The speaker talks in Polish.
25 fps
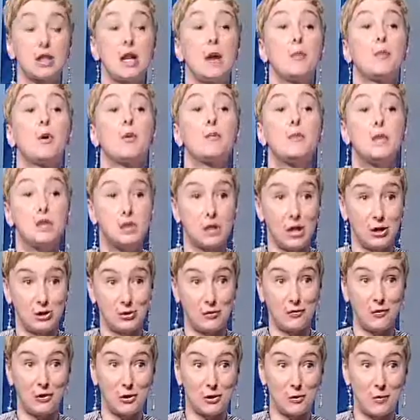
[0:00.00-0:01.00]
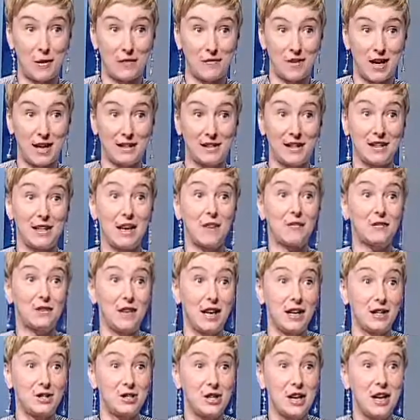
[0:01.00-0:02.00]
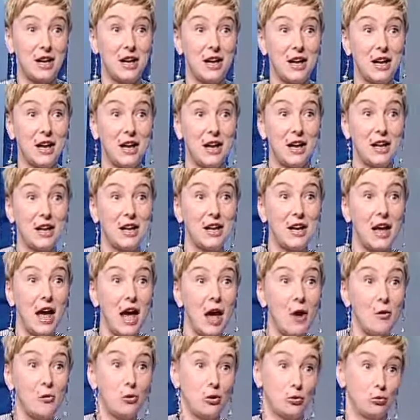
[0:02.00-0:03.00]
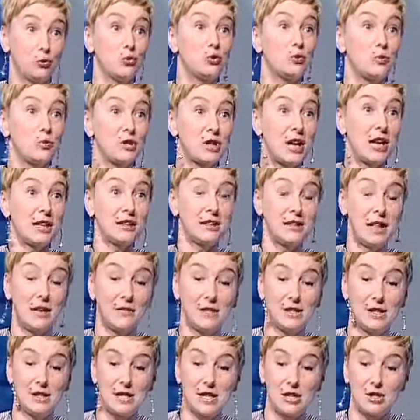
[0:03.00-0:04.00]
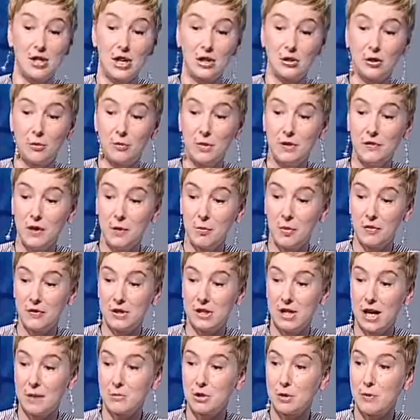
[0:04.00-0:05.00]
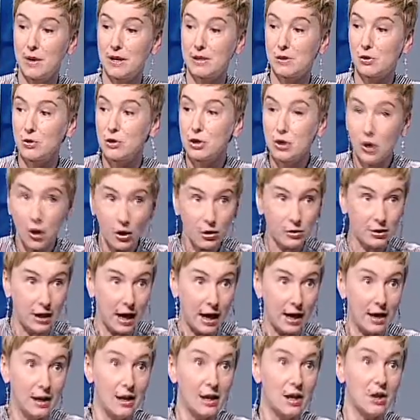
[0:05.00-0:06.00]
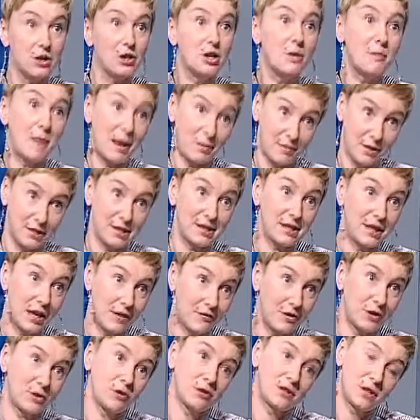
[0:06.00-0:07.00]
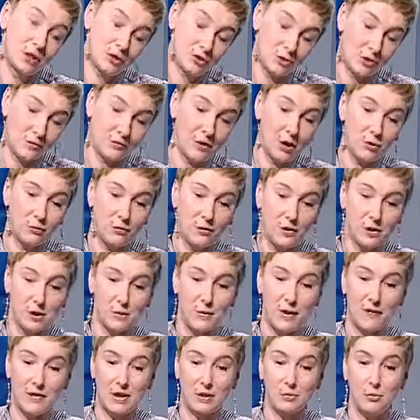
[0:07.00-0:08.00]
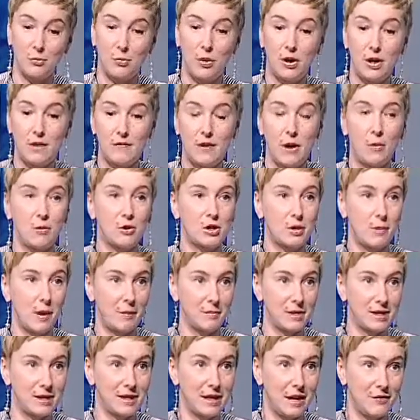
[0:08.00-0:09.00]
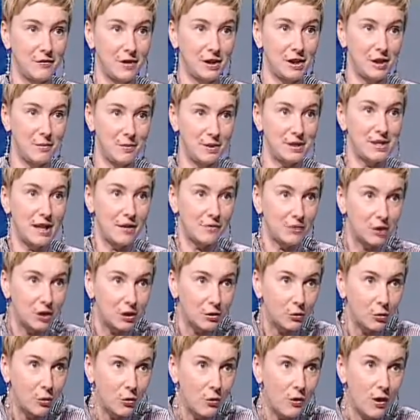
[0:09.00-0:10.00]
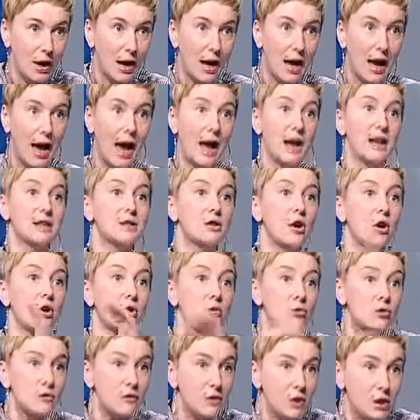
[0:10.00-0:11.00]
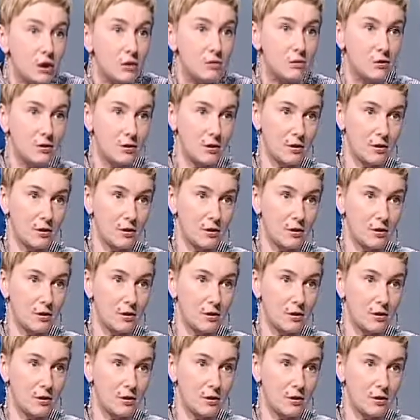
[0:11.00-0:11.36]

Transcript: Trzeba pomyśleć o wrocławianach. Ja w trakcie y, euro, tuż przed, nawet sobie żartobliwie powiedziałam, że bardzo szkoda, że mamy strefę, no zresztą wielu wrocławian ubolewało, że mamy strefę kibica w rynku, ale skoro już w rynku